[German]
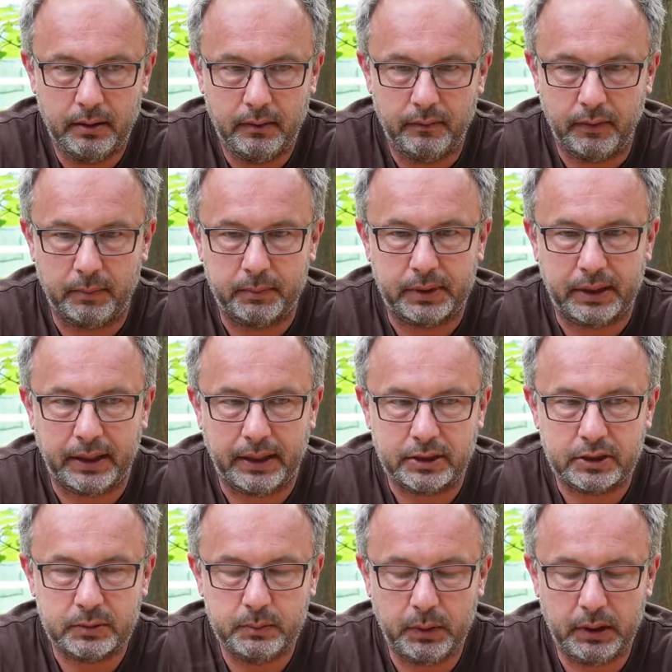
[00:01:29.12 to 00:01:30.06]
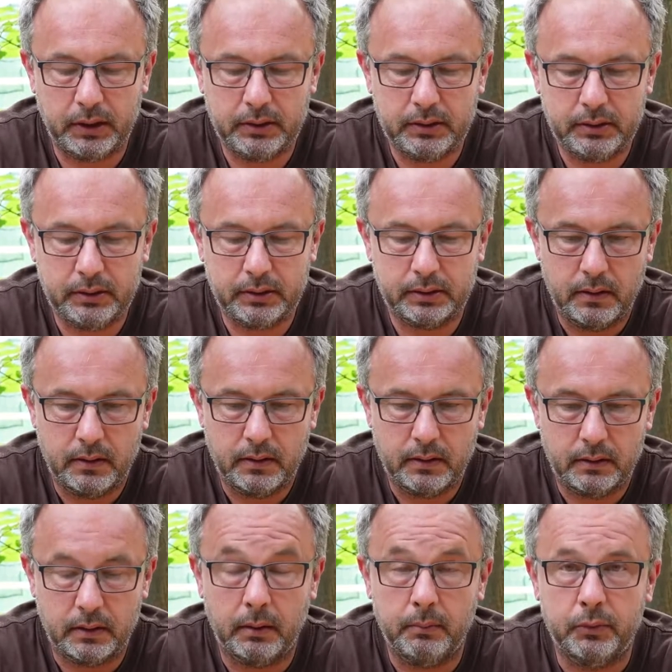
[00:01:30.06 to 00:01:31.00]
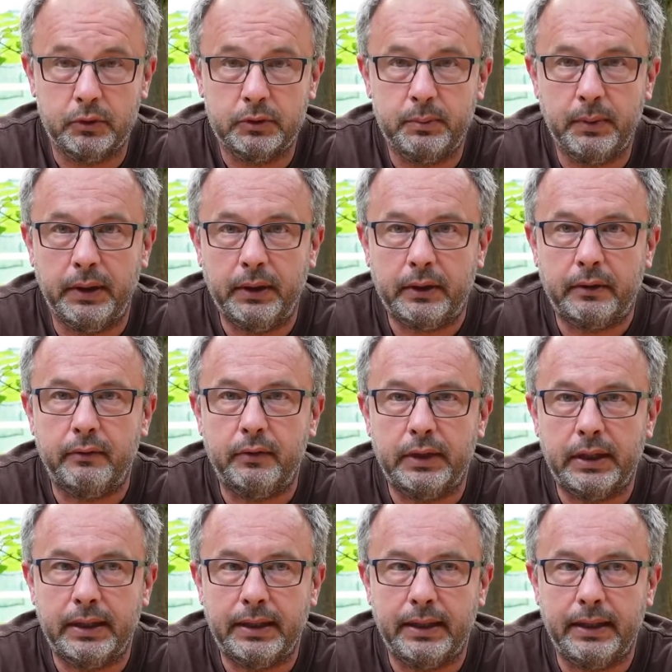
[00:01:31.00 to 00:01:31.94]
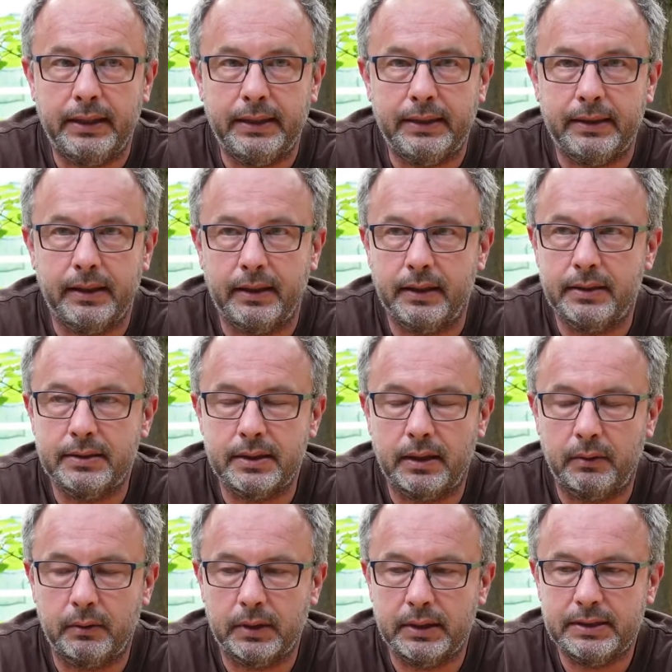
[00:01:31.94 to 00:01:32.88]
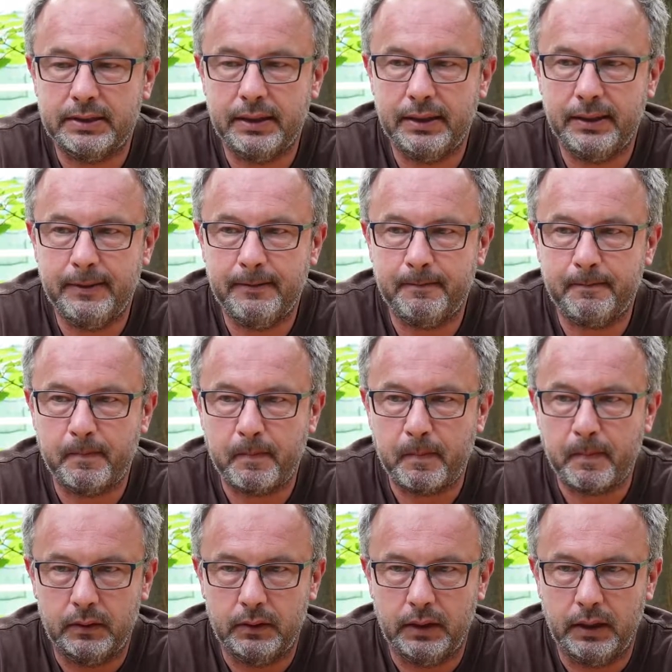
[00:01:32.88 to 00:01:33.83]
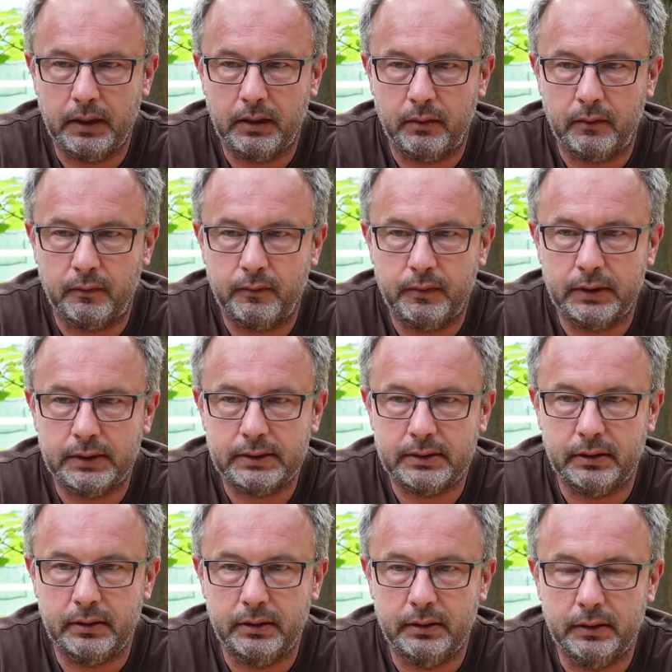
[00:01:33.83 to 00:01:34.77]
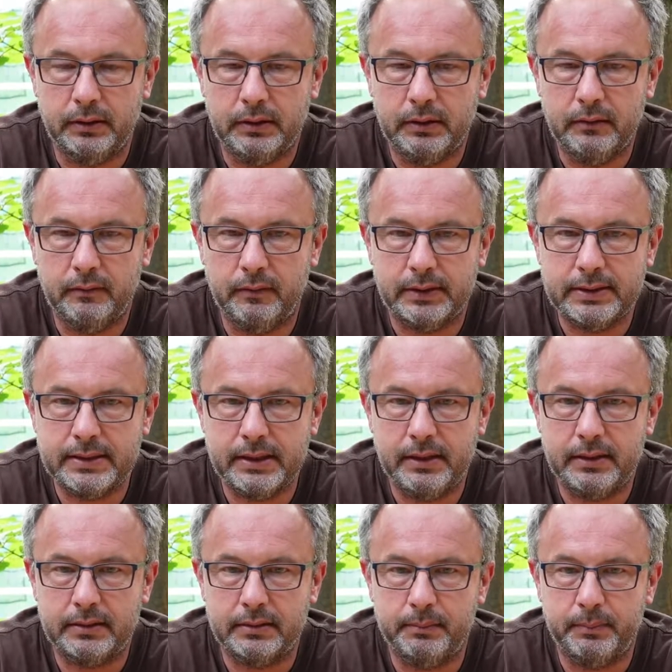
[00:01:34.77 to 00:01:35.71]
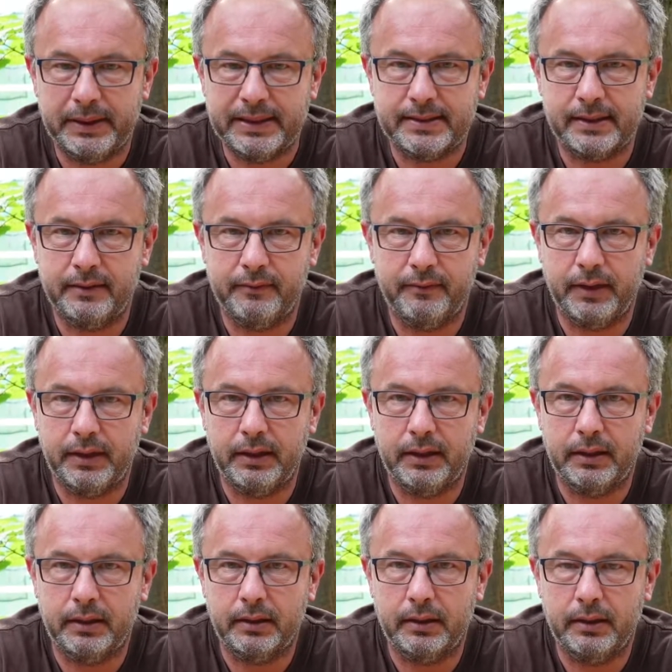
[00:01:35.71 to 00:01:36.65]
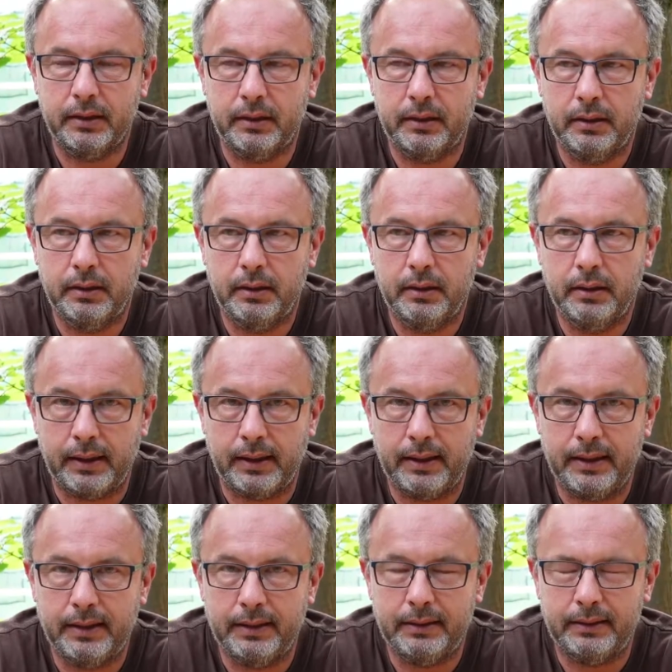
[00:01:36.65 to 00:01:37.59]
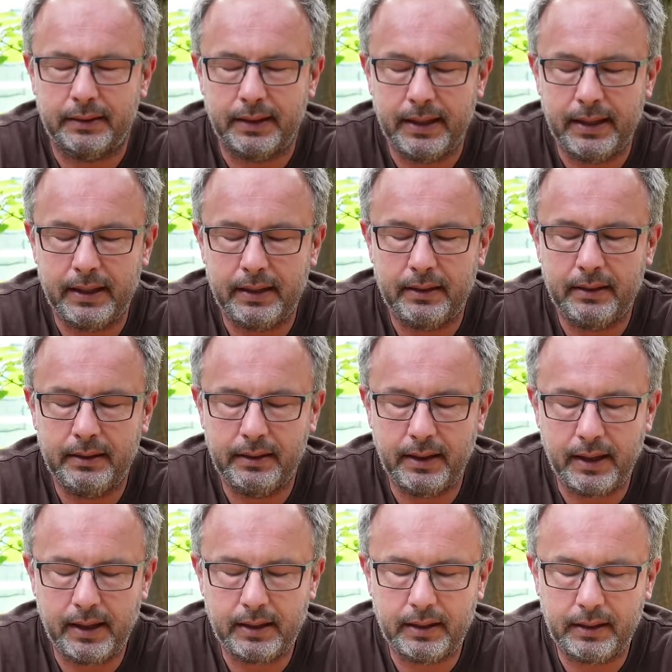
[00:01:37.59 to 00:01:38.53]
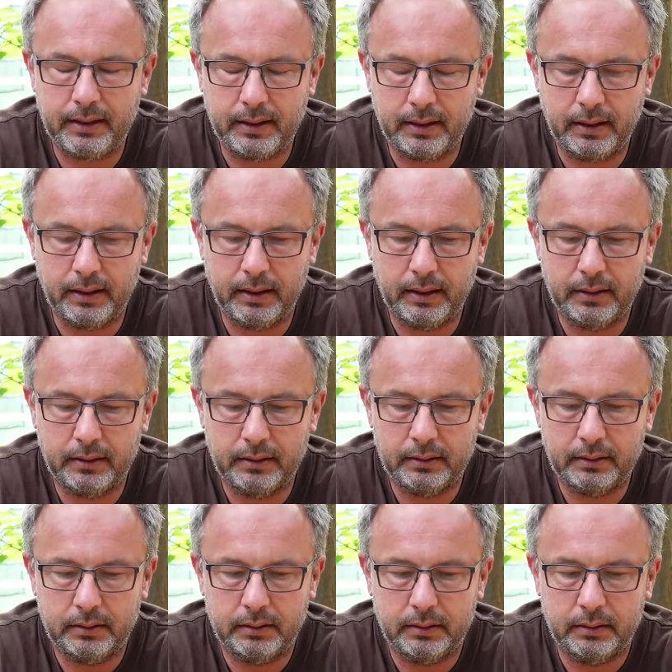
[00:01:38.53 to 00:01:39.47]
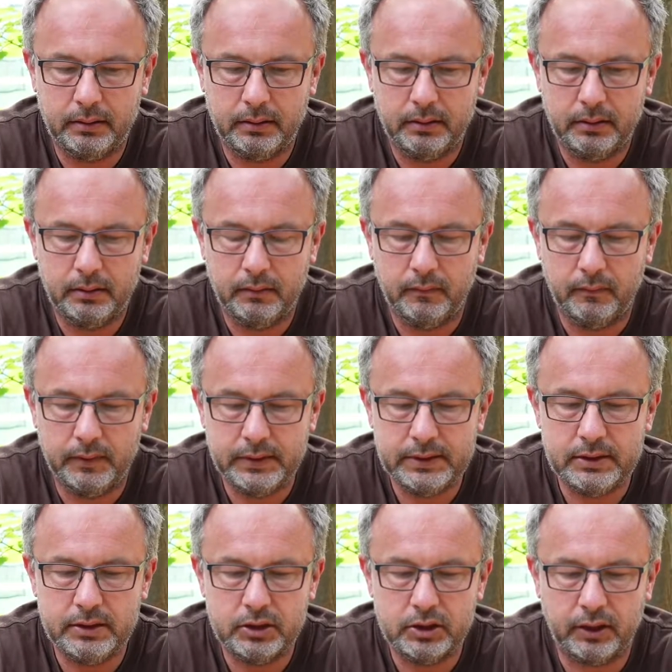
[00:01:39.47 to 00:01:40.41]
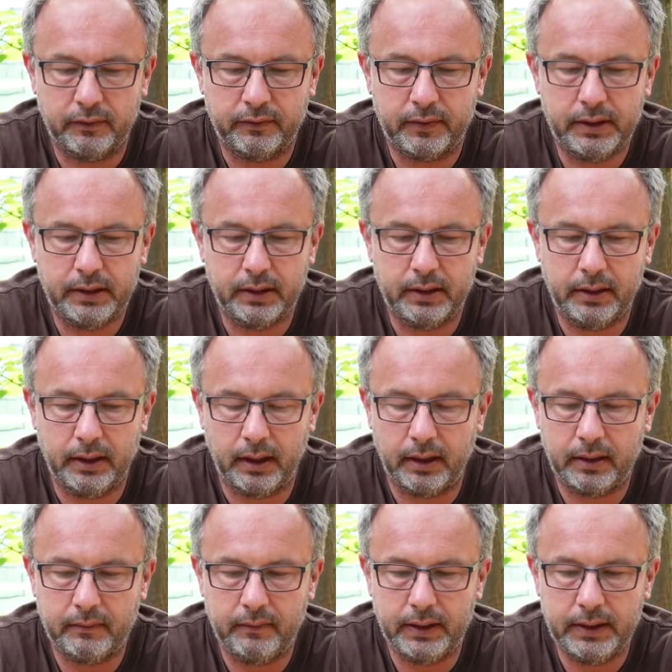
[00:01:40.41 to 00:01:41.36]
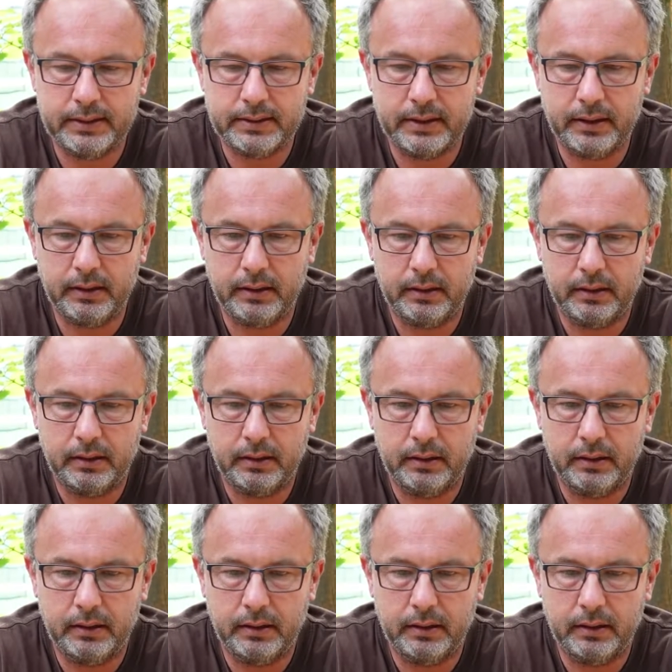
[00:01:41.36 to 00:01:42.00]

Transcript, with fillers: vom Kretschmann, dann muss man irgendwo der Realität ins Auge sehen und nicht hoffen, dass da irgendwas sich zum Bessern wendet. Entgegen jeglicher wissenschaftlicher Nachweise